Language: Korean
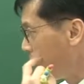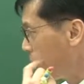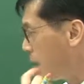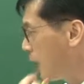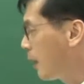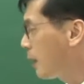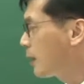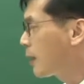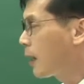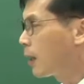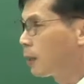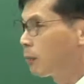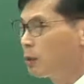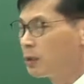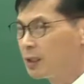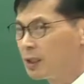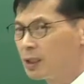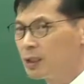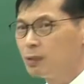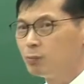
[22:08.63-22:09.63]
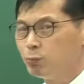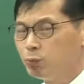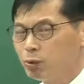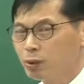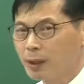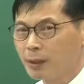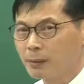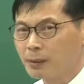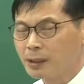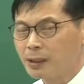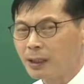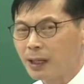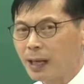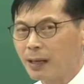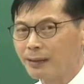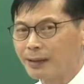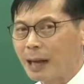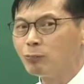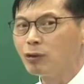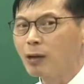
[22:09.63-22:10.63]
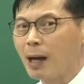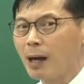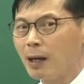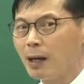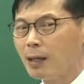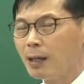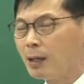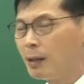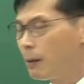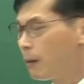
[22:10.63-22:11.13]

이때 여러분 그 물이 그 나무가